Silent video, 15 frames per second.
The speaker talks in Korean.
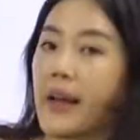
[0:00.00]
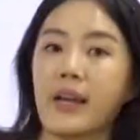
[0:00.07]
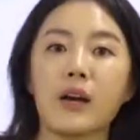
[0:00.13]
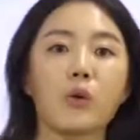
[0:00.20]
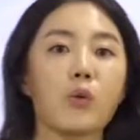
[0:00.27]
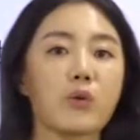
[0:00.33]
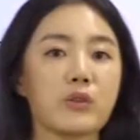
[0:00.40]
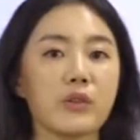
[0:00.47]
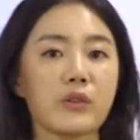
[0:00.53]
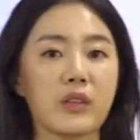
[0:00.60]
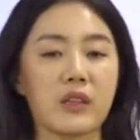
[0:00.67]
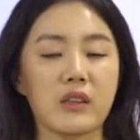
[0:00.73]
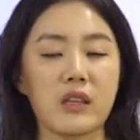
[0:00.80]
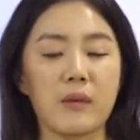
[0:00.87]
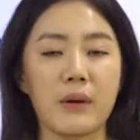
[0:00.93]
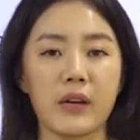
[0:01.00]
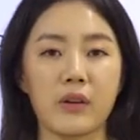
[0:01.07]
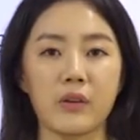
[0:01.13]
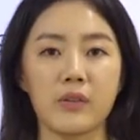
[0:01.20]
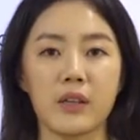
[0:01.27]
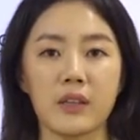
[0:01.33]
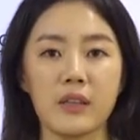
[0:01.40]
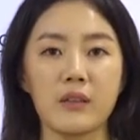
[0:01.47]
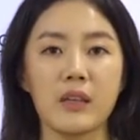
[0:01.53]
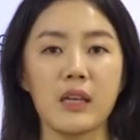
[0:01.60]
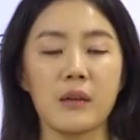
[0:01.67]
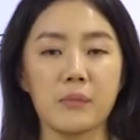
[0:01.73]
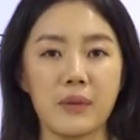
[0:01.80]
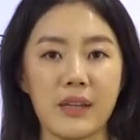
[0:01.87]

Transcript: 마야 고전기 때 발견되는